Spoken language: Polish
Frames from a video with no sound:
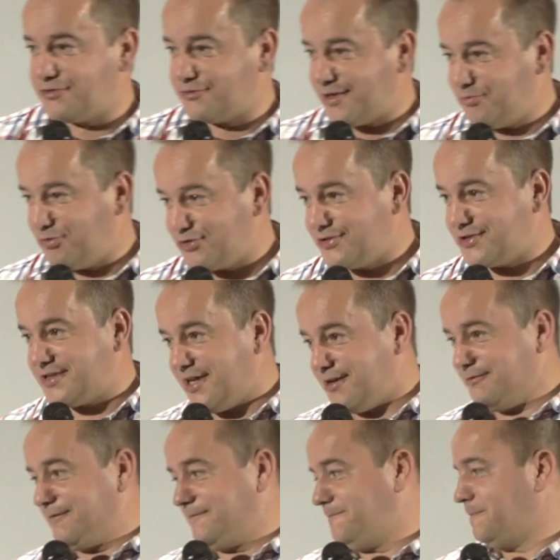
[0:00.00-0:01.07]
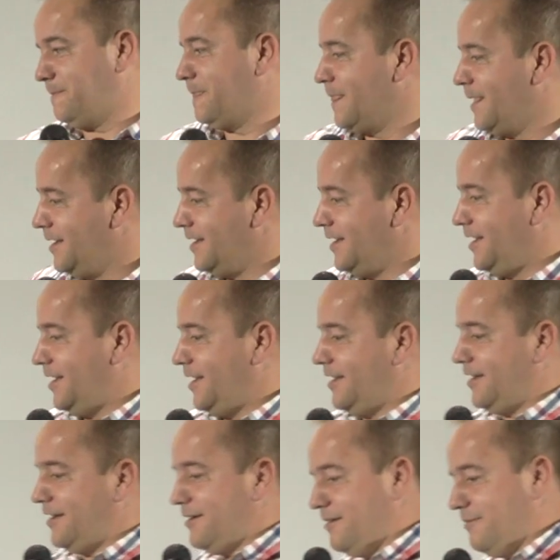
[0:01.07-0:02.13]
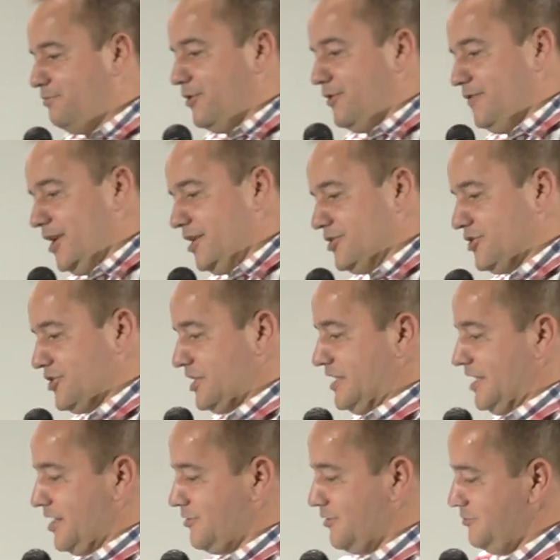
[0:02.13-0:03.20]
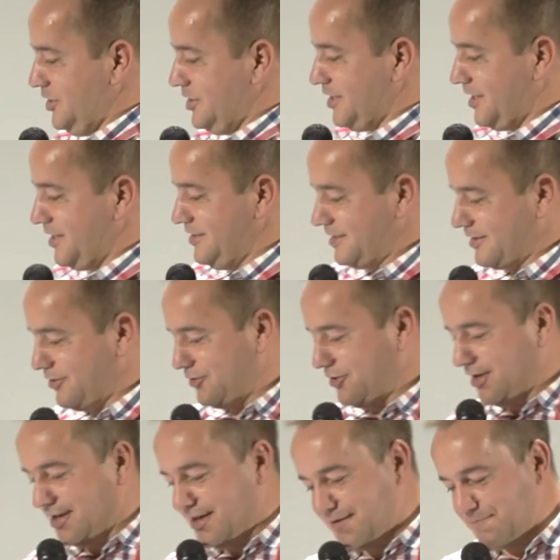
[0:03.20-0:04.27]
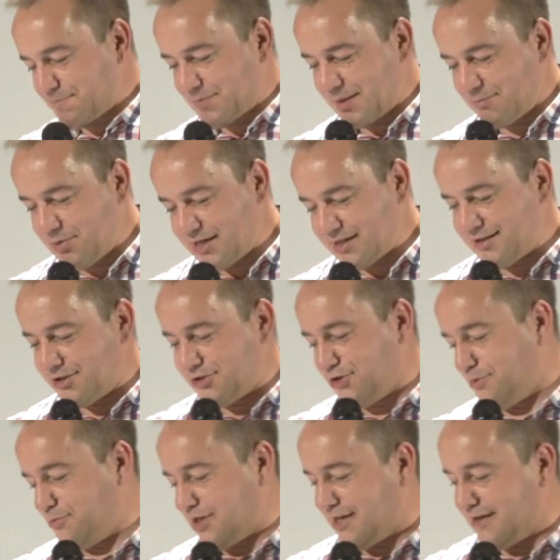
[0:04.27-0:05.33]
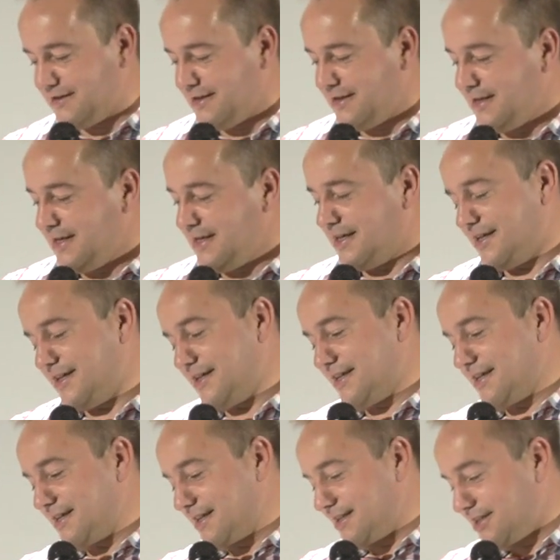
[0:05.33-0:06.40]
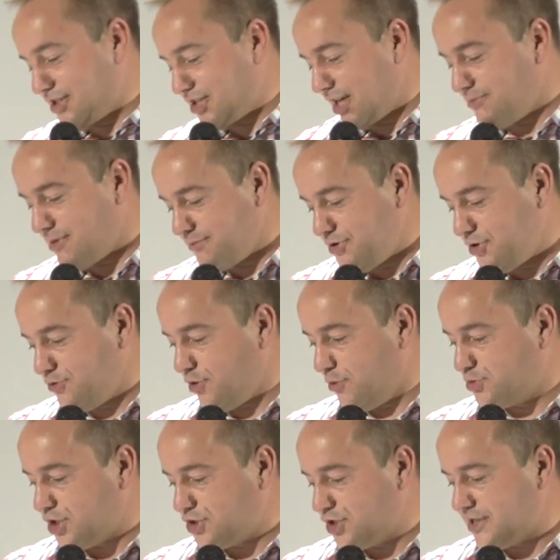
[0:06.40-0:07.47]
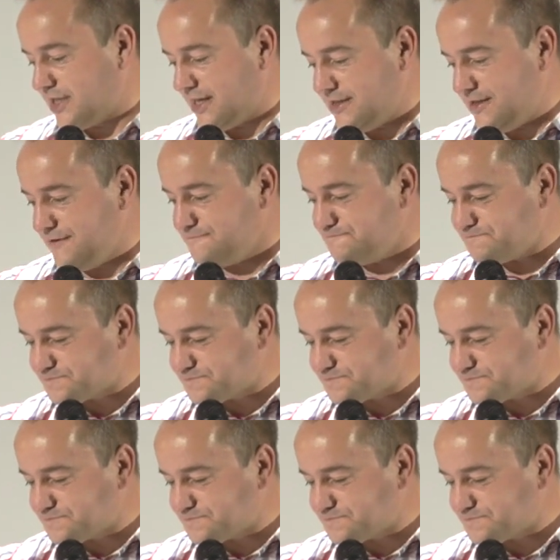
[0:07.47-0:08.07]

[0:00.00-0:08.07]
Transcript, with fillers: które pozostały. E, powiesz, znakomita historia, bardzo dobra e, i chciałbym, abyśmy ją przeczytali